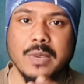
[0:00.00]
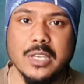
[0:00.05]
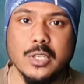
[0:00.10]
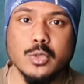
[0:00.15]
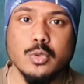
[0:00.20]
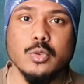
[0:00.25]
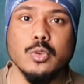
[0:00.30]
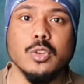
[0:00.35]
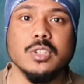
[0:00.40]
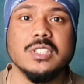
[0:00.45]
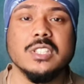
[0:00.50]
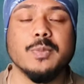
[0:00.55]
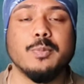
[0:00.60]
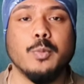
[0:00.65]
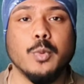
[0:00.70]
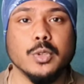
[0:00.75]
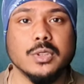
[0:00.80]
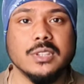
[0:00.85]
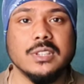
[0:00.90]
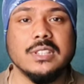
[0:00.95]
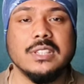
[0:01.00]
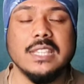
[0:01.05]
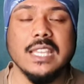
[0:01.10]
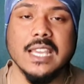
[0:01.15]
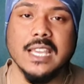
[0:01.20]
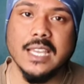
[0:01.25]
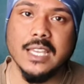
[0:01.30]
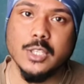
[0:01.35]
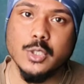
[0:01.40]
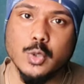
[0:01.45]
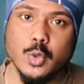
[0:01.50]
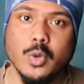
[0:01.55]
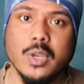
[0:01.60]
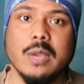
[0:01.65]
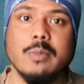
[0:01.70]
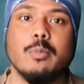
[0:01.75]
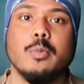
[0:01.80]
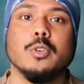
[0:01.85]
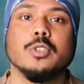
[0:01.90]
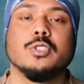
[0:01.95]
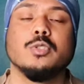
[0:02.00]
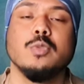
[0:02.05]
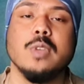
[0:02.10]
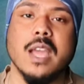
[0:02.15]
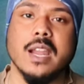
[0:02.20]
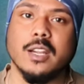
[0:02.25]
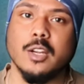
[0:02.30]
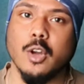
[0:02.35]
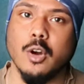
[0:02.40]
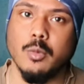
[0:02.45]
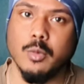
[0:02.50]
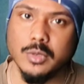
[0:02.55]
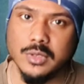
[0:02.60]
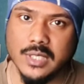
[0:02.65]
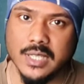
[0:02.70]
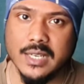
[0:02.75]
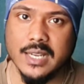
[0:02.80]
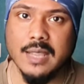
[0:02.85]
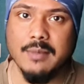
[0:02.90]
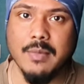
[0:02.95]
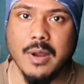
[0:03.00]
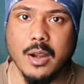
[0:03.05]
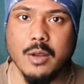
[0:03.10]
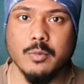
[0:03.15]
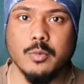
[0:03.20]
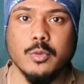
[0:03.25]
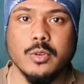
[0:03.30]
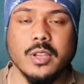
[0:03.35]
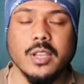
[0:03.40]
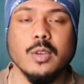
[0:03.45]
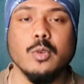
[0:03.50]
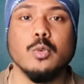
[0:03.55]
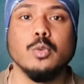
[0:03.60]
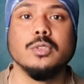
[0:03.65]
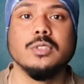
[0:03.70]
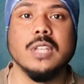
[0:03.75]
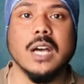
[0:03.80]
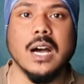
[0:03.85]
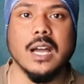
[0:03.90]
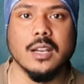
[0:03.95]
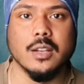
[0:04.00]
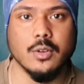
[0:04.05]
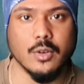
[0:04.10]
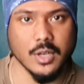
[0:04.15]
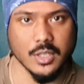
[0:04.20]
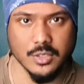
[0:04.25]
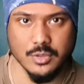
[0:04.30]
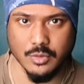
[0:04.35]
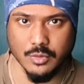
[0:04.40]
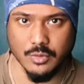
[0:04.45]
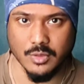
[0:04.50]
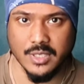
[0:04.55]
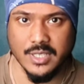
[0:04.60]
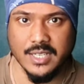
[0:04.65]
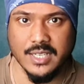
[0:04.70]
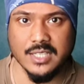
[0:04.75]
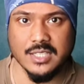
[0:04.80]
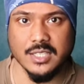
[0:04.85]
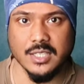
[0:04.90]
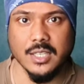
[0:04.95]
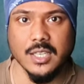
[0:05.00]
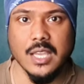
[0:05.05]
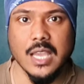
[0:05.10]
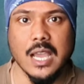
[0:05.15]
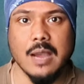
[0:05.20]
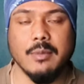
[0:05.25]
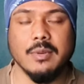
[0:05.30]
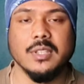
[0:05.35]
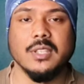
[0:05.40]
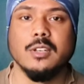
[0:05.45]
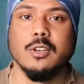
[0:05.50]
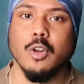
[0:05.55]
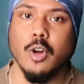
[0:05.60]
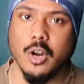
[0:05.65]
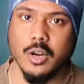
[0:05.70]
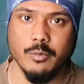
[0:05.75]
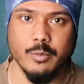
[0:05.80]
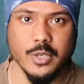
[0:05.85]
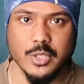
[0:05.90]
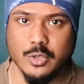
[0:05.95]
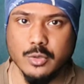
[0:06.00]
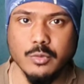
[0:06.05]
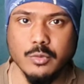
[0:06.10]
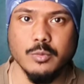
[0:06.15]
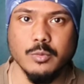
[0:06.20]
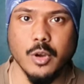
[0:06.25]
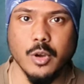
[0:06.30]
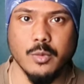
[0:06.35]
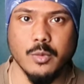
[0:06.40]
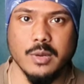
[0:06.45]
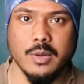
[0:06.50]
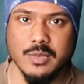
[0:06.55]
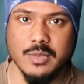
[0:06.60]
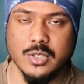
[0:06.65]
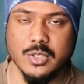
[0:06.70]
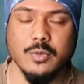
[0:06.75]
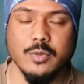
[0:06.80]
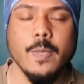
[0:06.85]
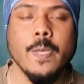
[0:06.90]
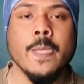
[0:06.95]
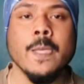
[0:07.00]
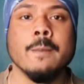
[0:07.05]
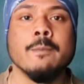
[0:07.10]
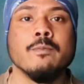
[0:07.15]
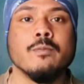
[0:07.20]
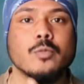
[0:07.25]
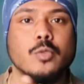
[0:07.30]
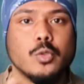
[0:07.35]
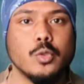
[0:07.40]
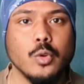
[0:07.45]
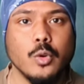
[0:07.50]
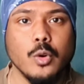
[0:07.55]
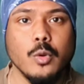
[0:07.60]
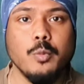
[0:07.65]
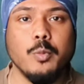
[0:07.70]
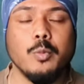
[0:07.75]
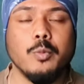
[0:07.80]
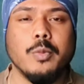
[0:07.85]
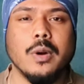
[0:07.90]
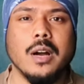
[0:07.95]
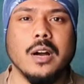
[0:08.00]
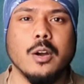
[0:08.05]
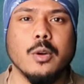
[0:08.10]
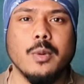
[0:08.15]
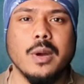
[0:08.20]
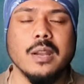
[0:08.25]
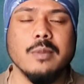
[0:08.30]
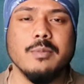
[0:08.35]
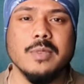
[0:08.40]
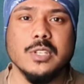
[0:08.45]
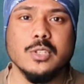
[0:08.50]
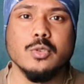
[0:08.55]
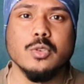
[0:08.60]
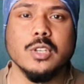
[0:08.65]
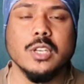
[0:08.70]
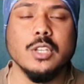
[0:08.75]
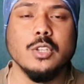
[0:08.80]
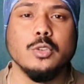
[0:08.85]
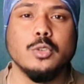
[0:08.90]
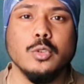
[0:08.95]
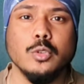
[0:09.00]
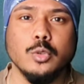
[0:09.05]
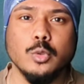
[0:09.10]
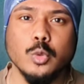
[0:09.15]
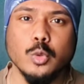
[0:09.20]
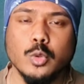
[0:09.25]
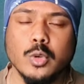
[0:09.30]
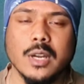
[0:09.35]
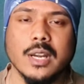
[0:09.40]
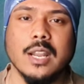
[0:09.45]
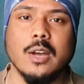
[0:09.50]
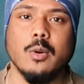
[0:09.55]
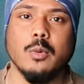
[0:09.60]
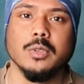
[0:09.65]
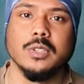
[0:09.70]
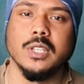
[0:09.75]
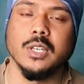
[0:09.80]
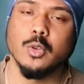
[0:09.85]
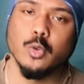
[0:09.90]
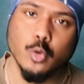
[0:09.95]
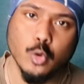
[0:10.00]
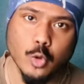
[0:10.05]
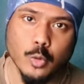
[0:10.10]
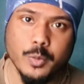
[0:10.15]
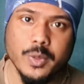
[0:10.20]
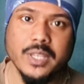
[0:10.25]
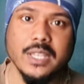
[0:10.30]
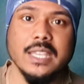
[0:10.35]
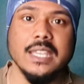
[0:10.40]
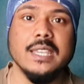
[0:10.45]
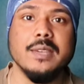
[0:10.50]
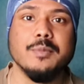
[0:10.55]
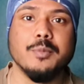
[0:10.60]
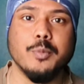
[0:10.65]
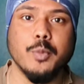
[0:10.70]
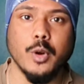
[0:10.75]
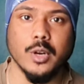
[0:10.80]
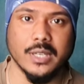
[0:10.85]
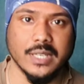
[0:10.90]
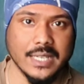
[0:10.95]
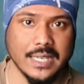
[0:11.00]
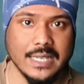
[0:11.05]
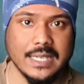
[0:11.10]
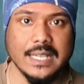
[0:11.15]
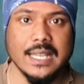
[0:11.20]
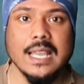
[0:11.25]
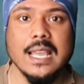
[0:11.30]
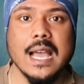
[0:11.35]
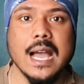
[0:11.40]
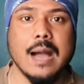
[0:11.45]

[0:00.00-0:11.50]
বিষ্ণুর হচ্ছে প্রত্যেক যুগে প্রশ্ন একটা অবতার নেয় মানবকে উদ্ধার করার জন্য ঠিক আছে আমাদের লর্ড বিষ্ণু ভগবান বিষ্ণু তো ভগবান বিষ্ণুর কিন্তু দুখানা অবতার খুবই ইম্পর্টেন্ট